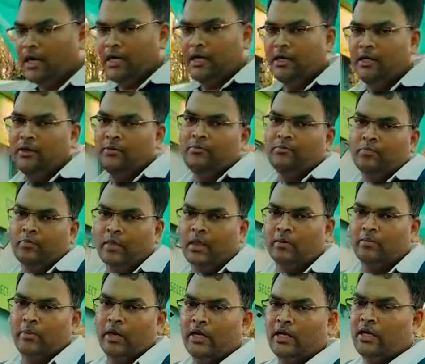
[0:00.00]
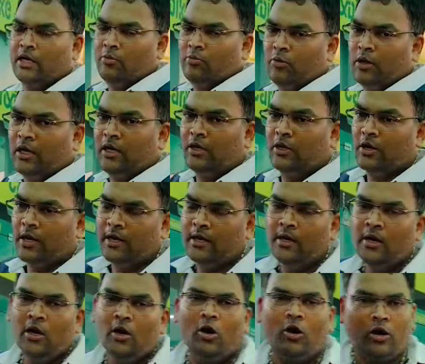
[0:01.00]
गाड़ी मई की बिलिंग है
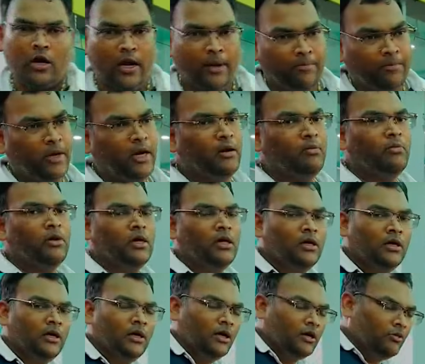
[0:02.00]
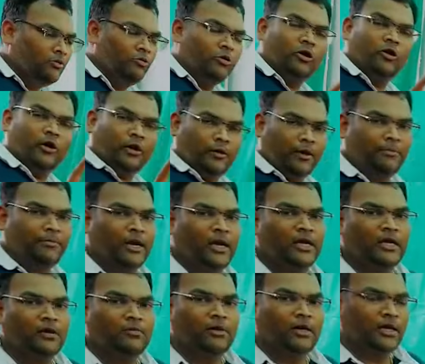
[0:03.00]
और अप्रैल में
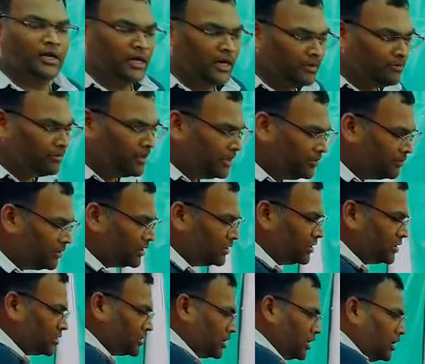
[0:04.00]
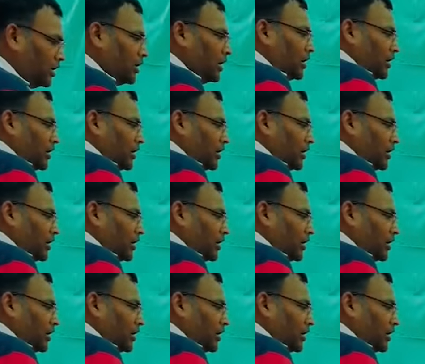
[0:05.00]
अप्रैल की बिलिंग है मई में रजिस्टर्ड